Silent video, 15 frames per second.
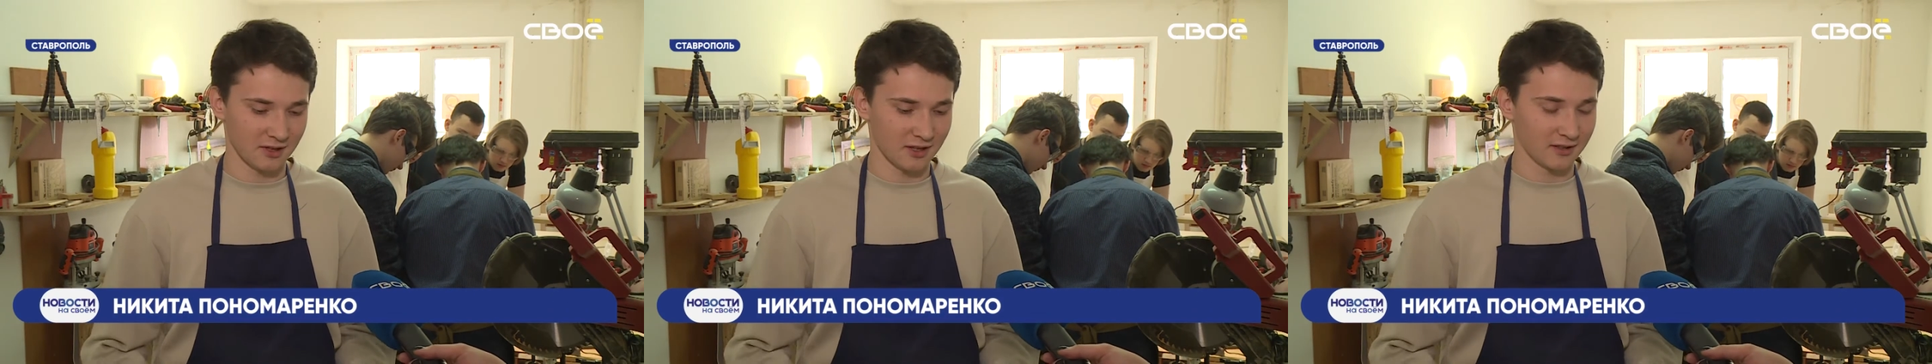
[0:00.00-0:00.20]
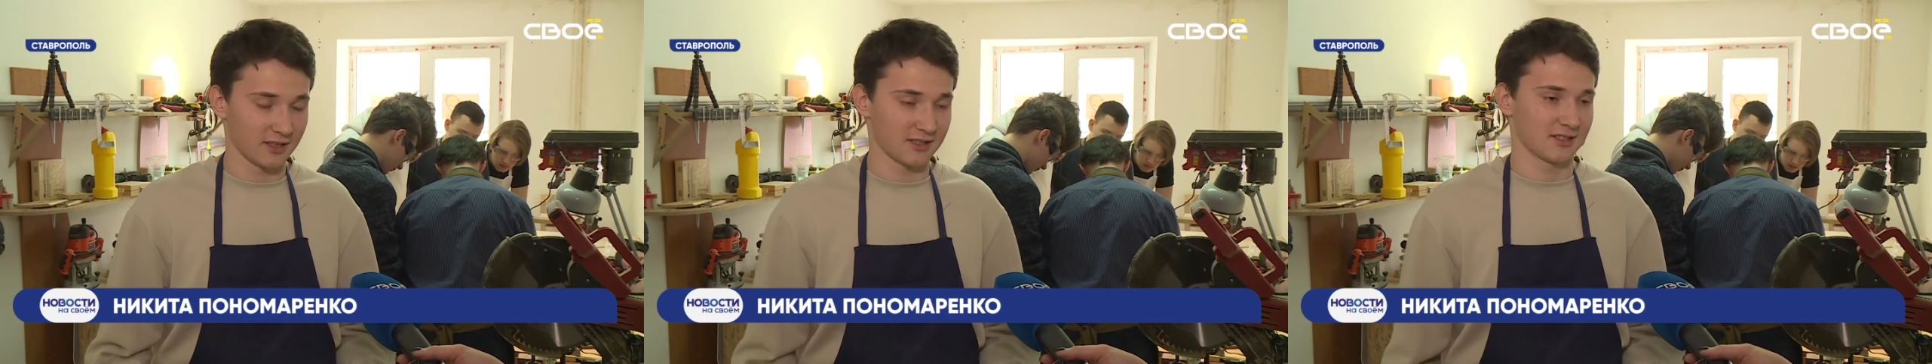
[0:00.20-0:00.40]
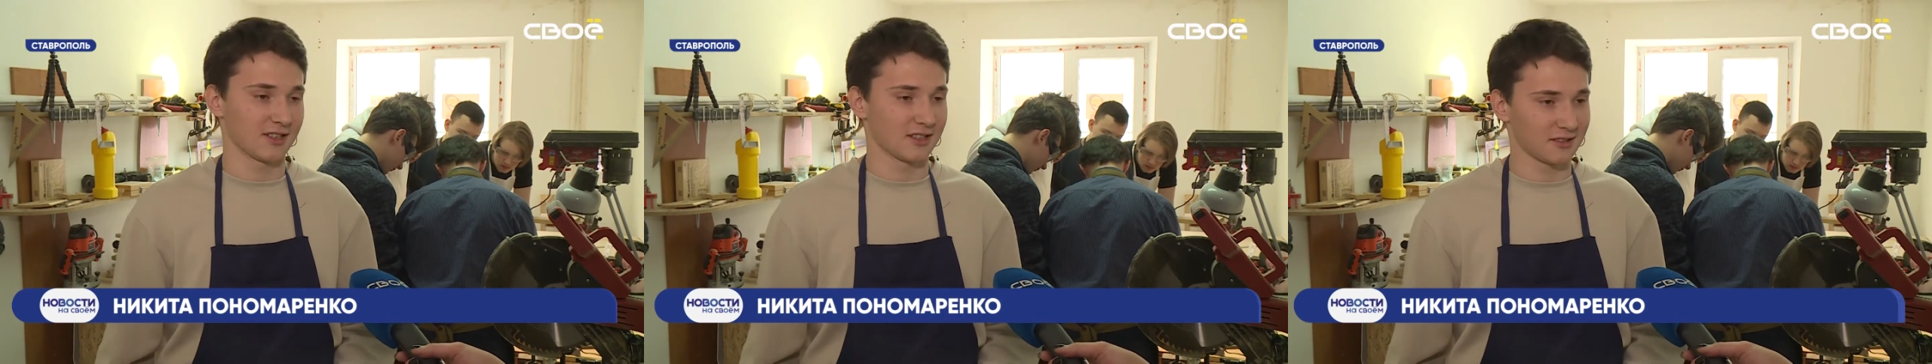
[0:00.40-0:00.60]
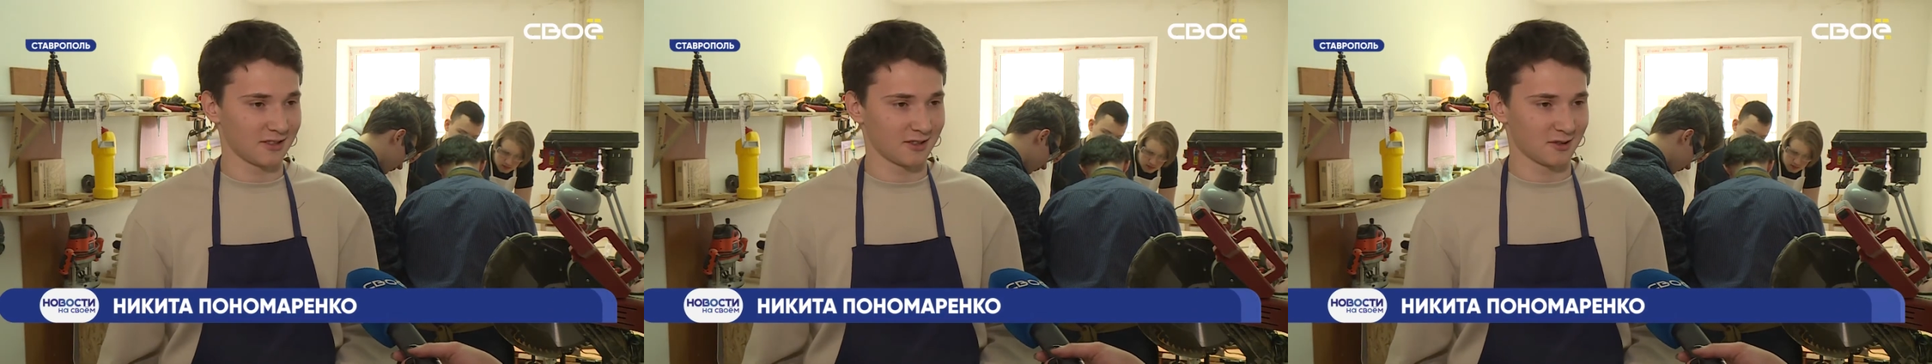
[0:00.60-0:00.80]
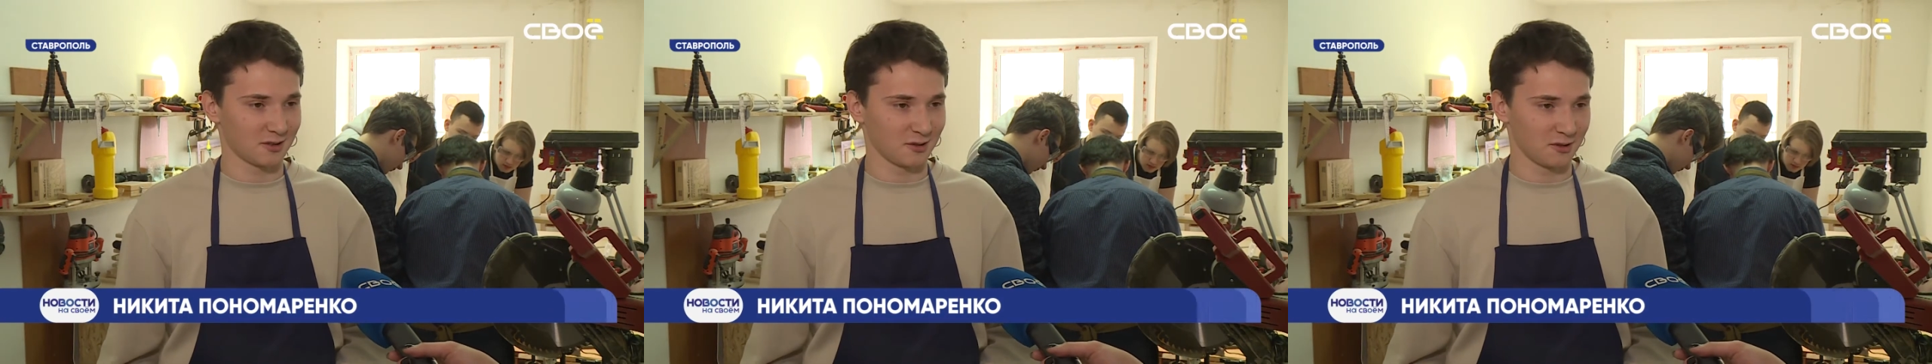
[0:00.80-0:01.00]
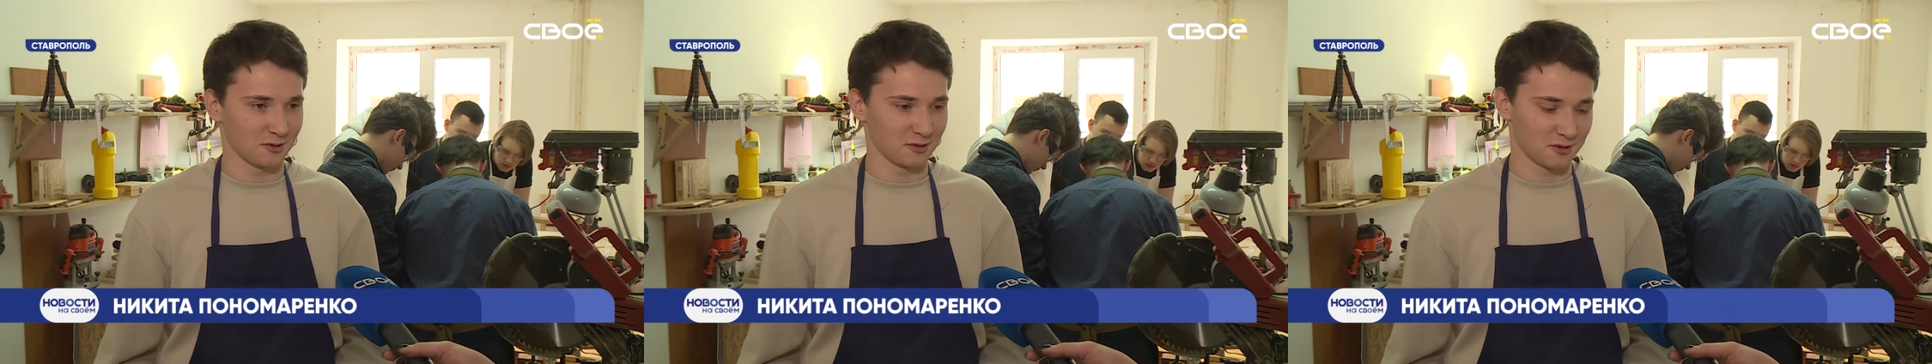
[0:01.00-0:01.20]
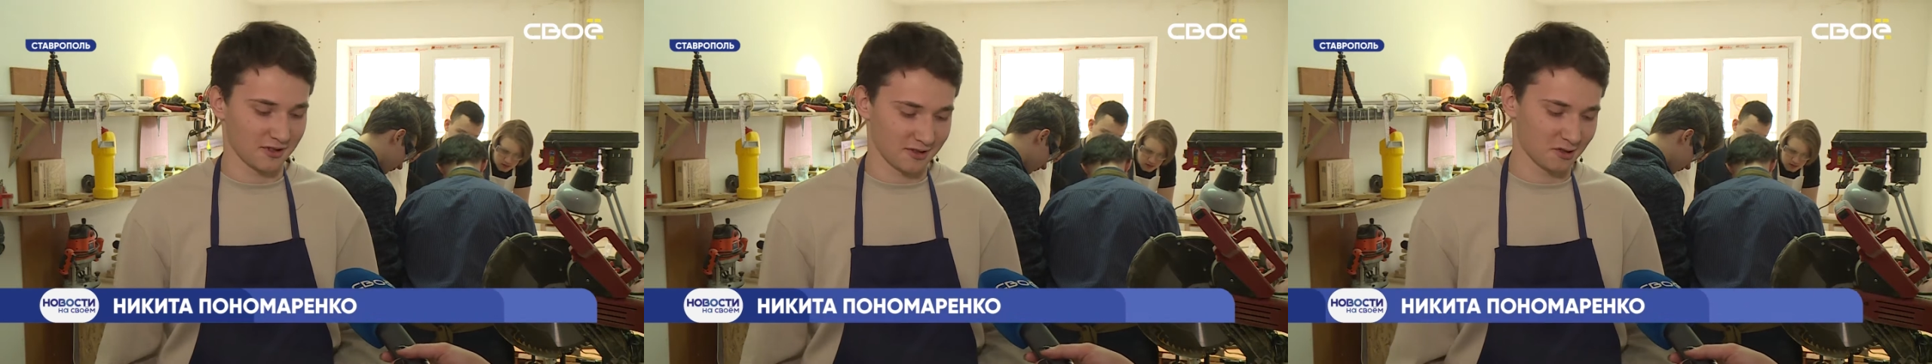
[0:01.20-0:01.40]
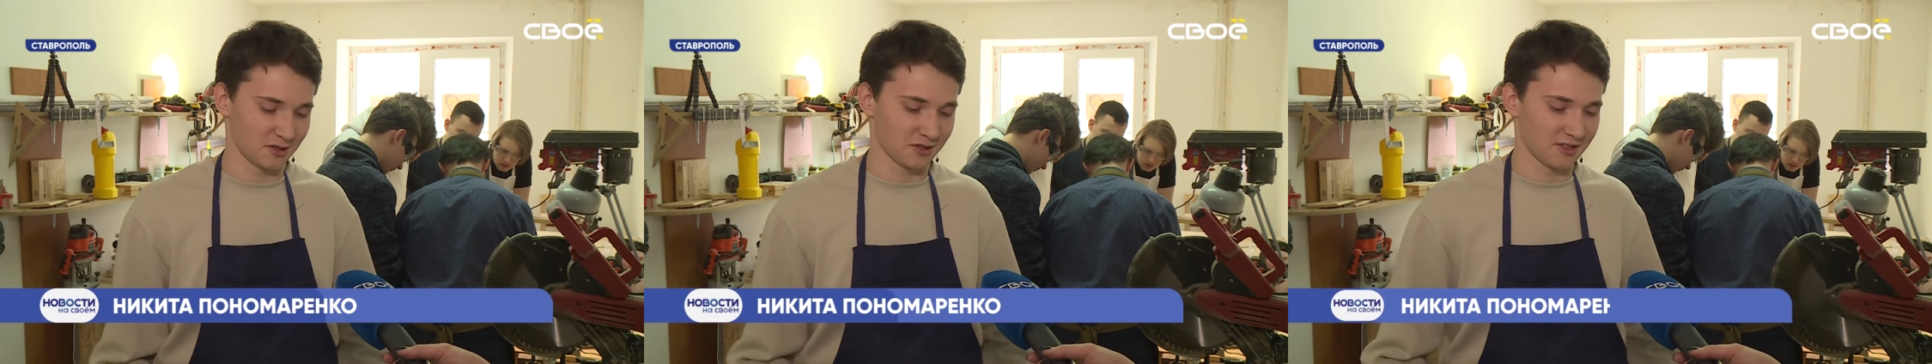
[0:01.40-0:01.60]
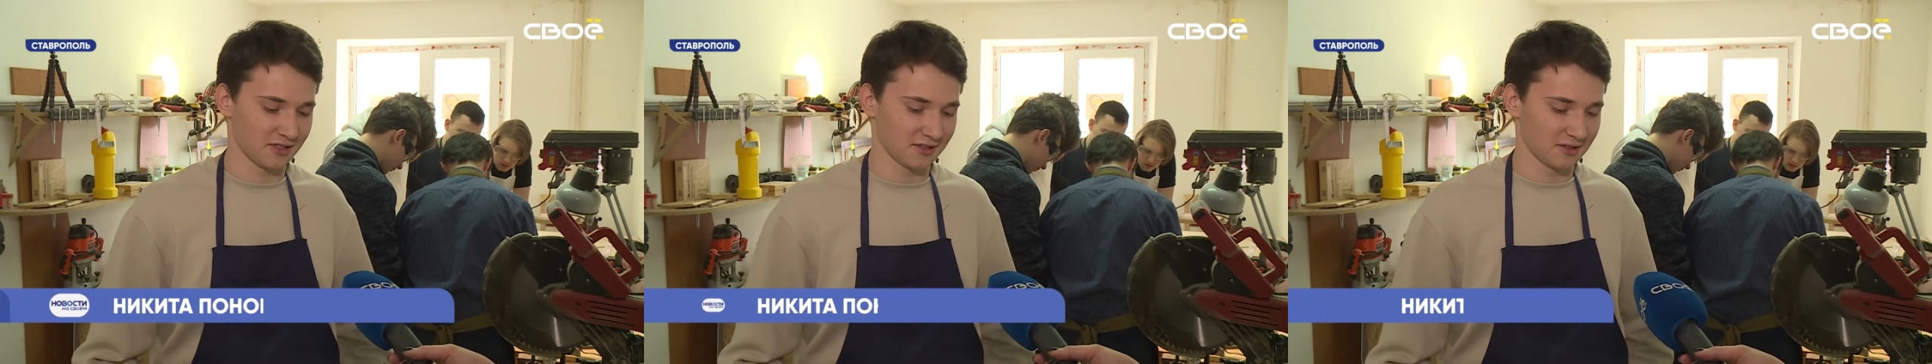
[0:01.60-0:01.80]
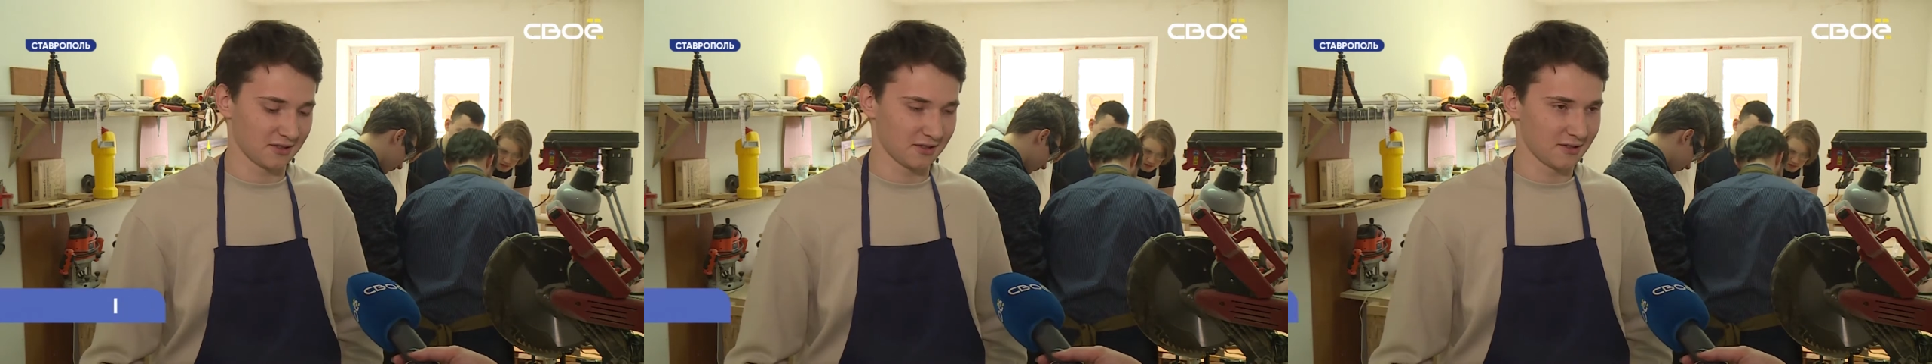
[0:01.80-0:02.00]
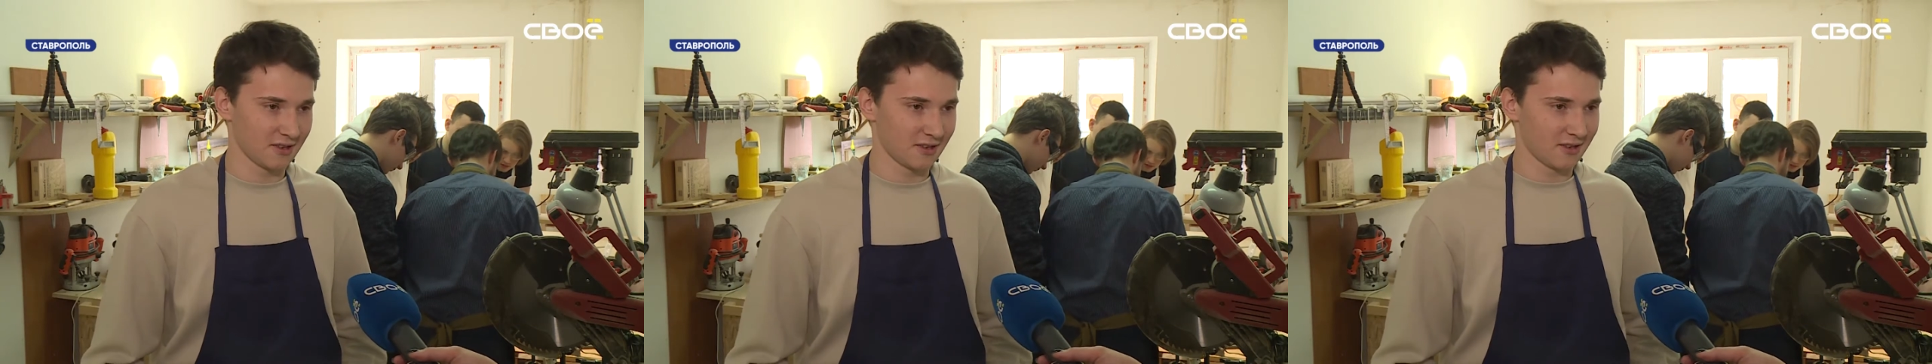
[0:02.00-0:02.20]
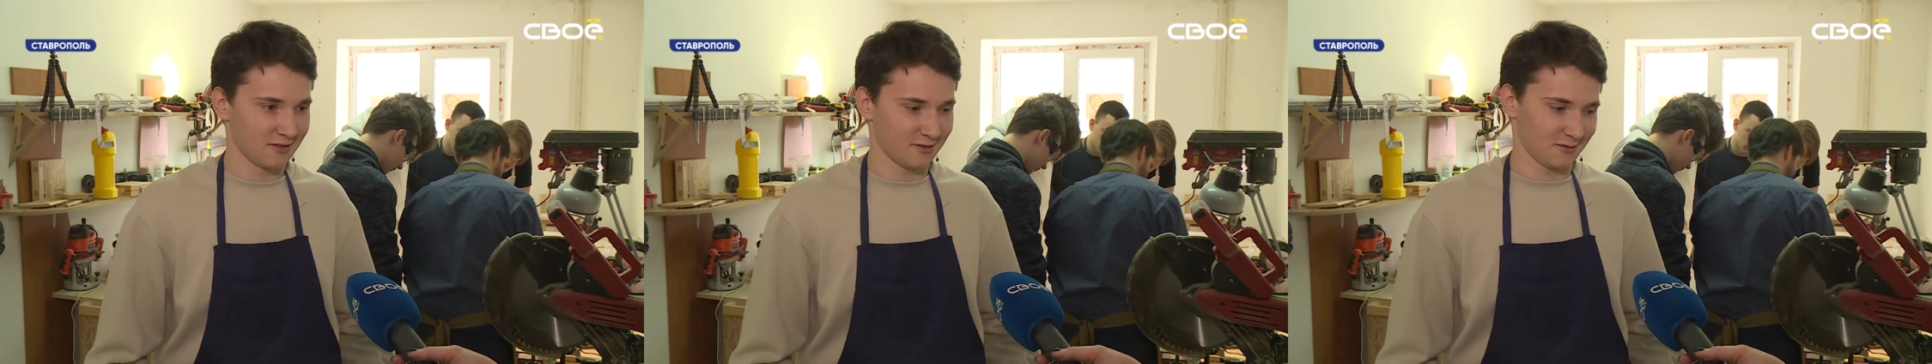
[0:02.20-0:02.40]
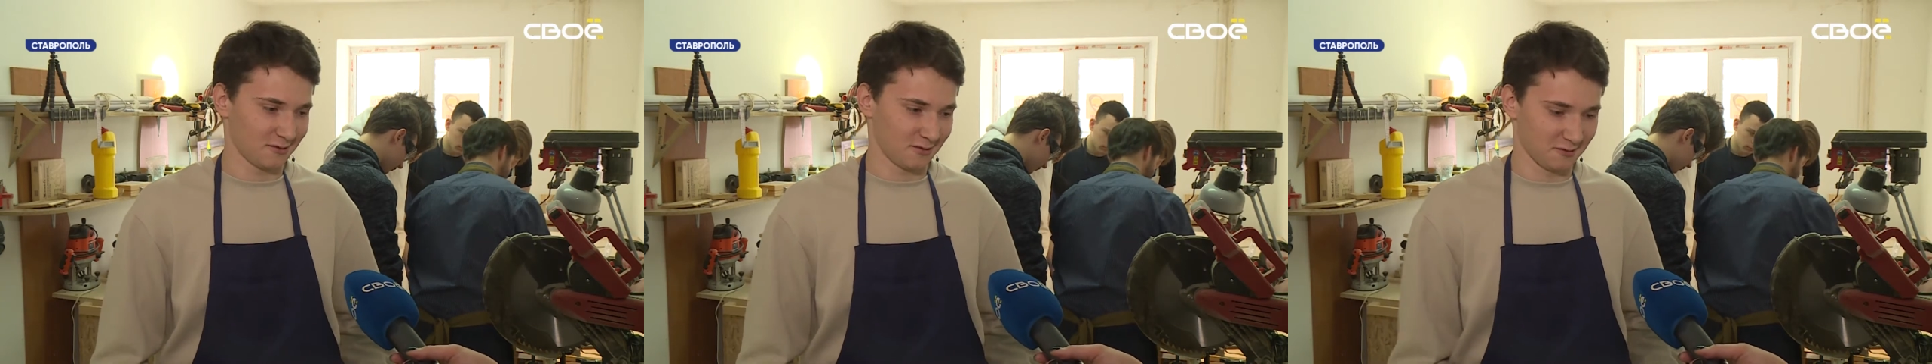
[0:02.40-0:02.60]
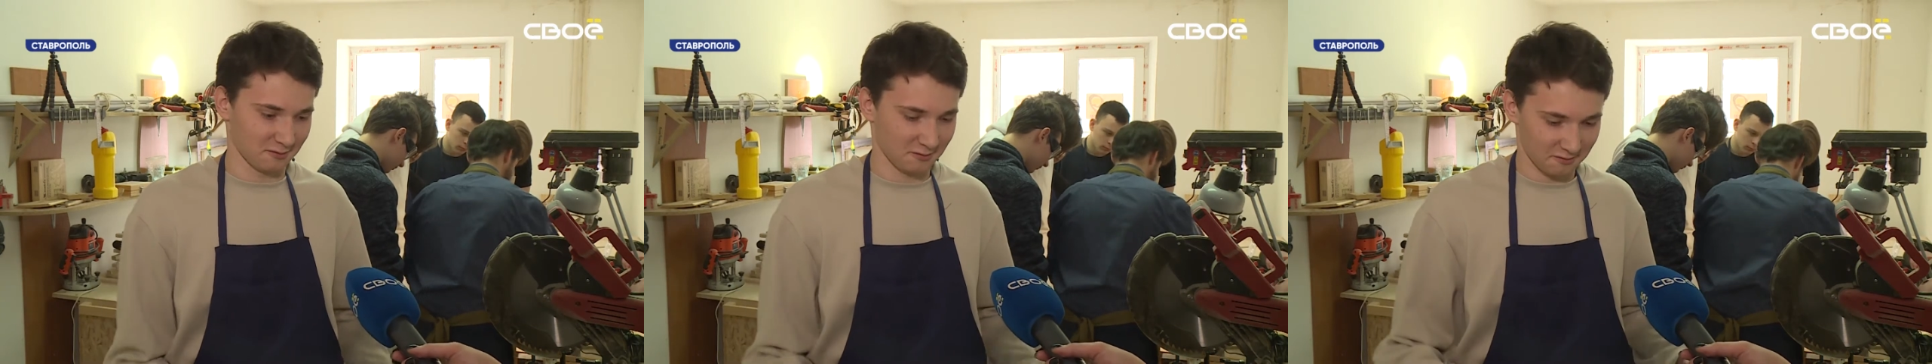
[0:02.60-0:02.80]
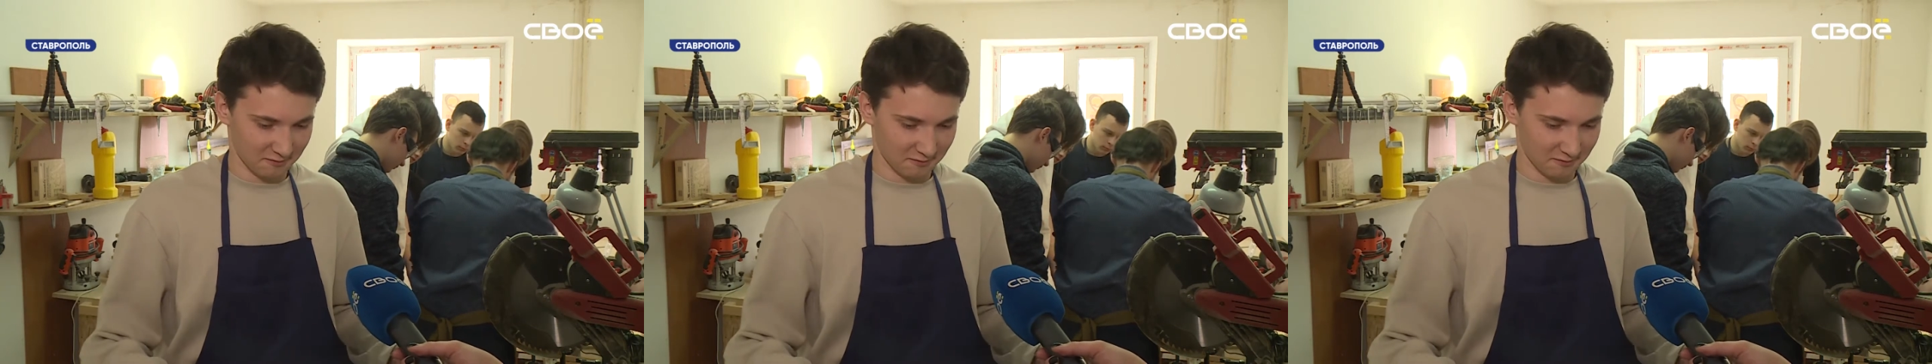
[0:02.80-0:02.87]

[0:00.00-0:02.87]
насадки на нее, также есть э,